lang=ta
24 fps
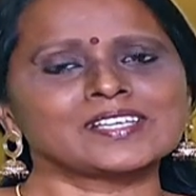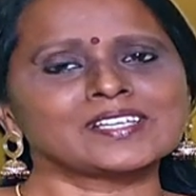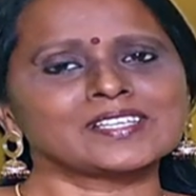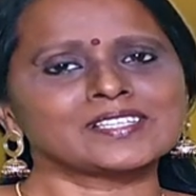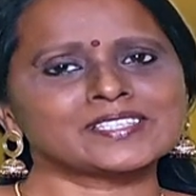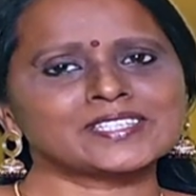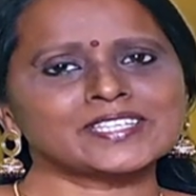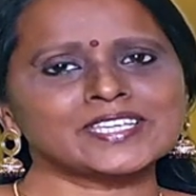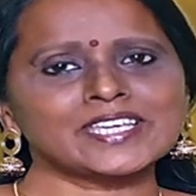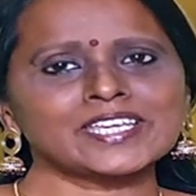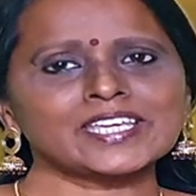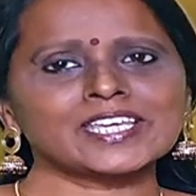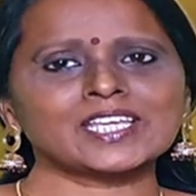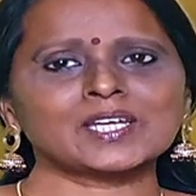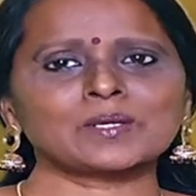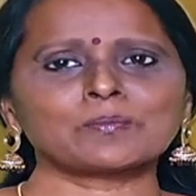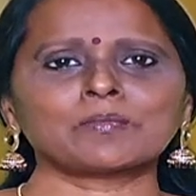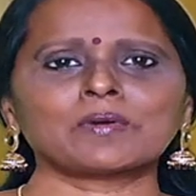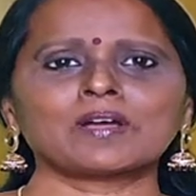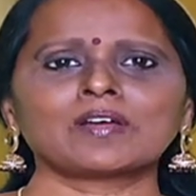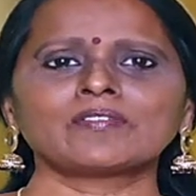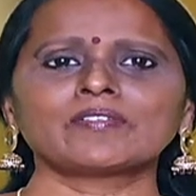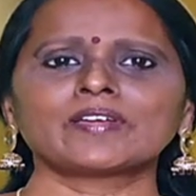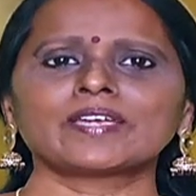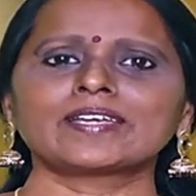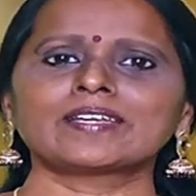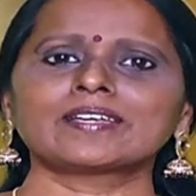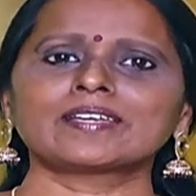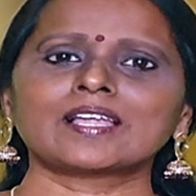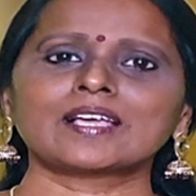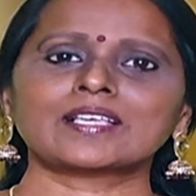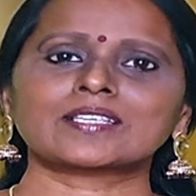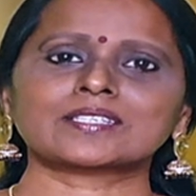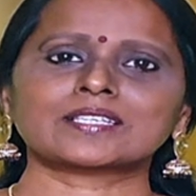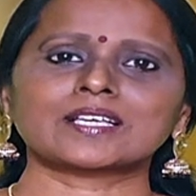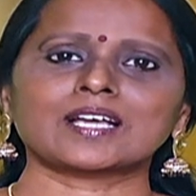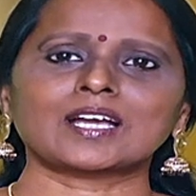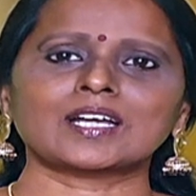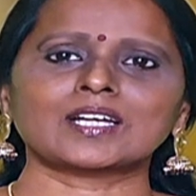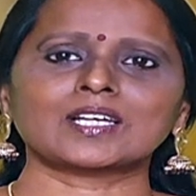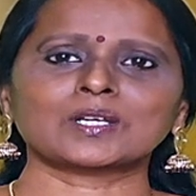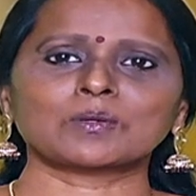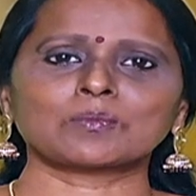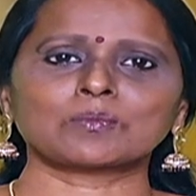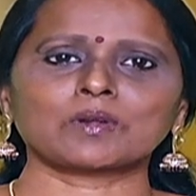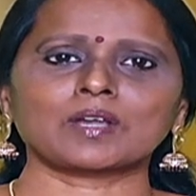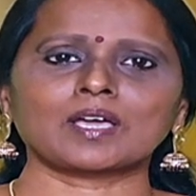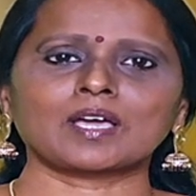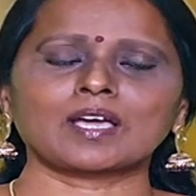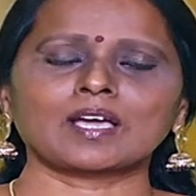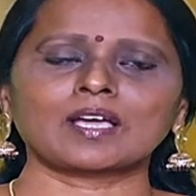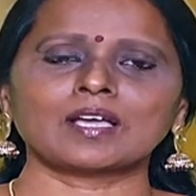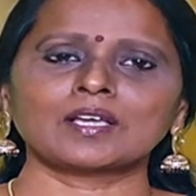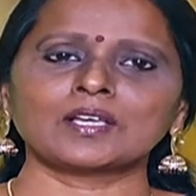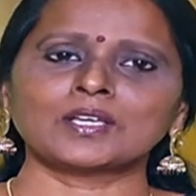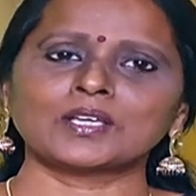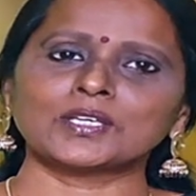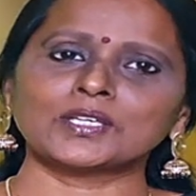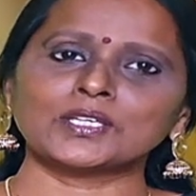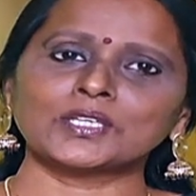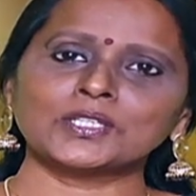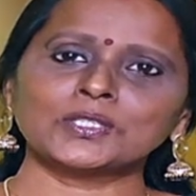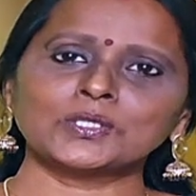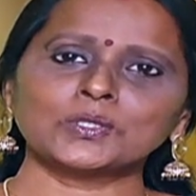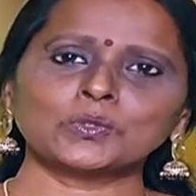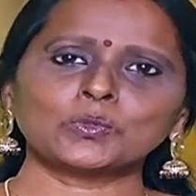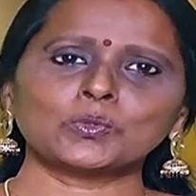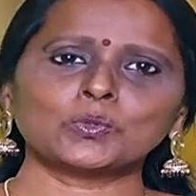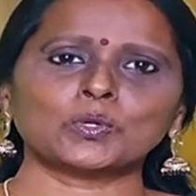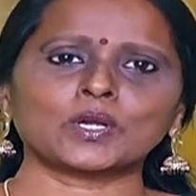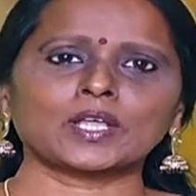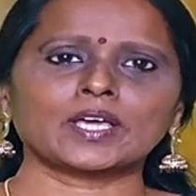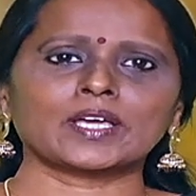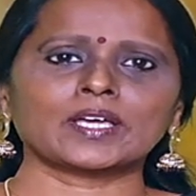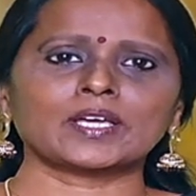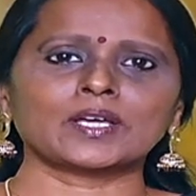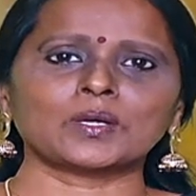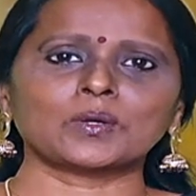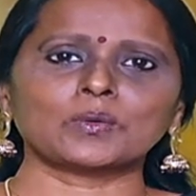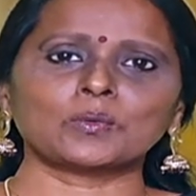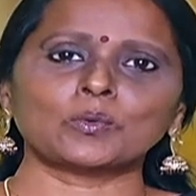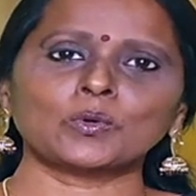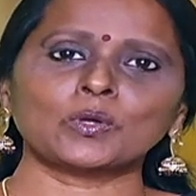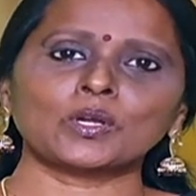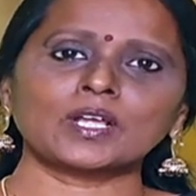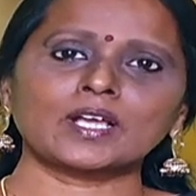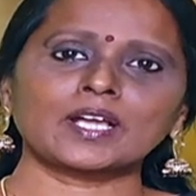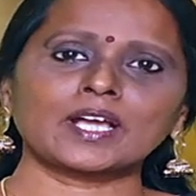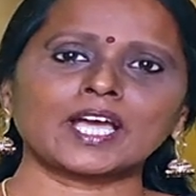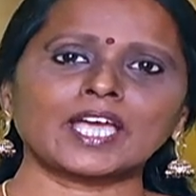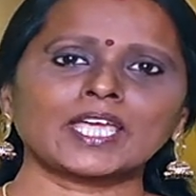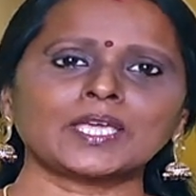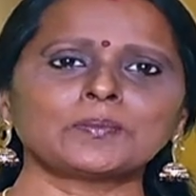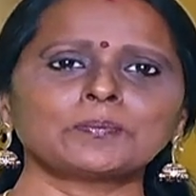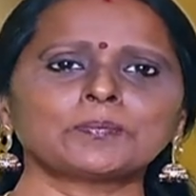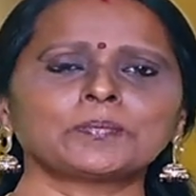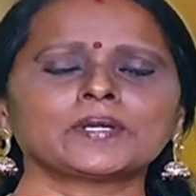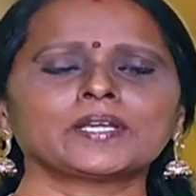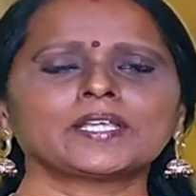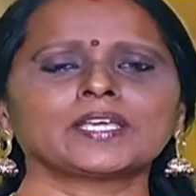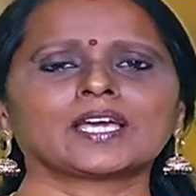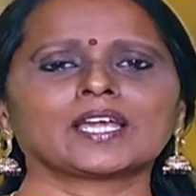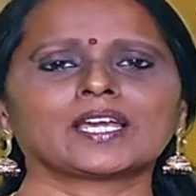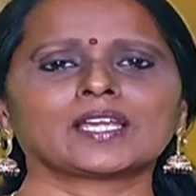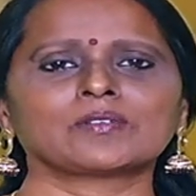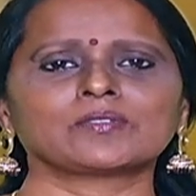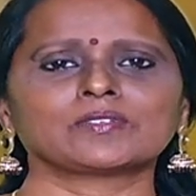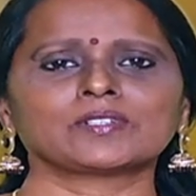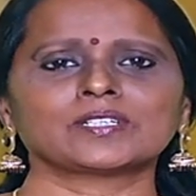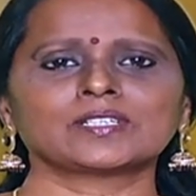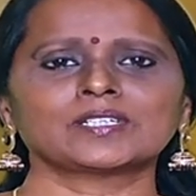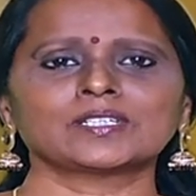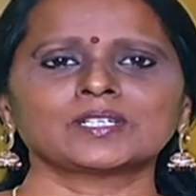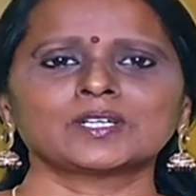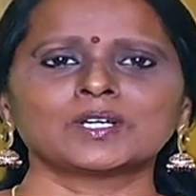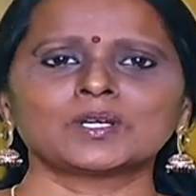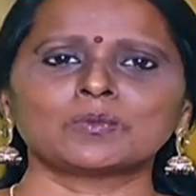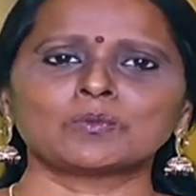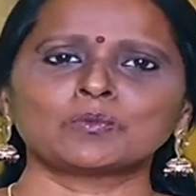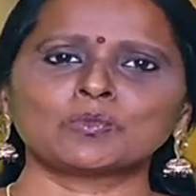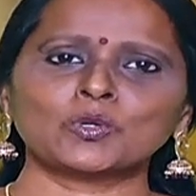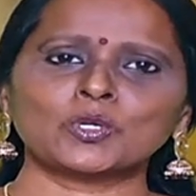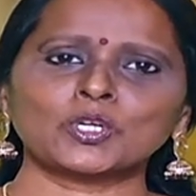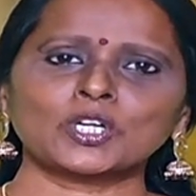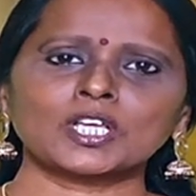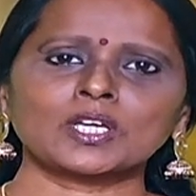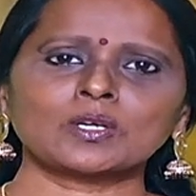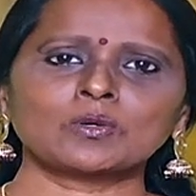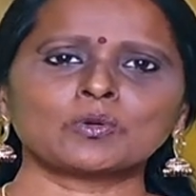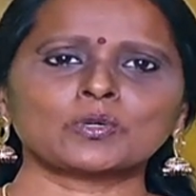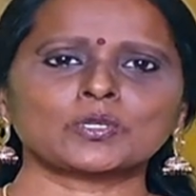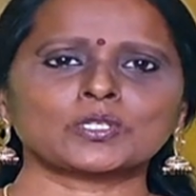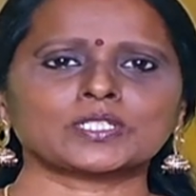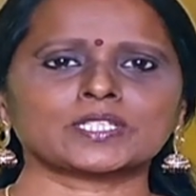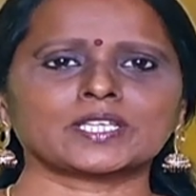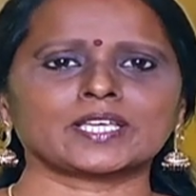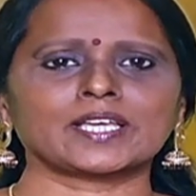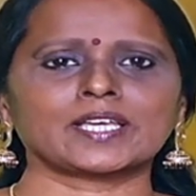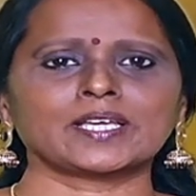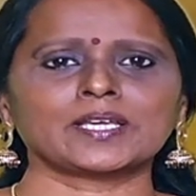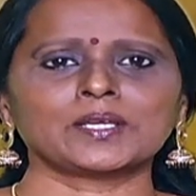சீக்கிரமாக வெயிட் லாஸ் ஆகணும்னா இது கூட ஒரு கைப்பிடி அளவு முட்டைகோசை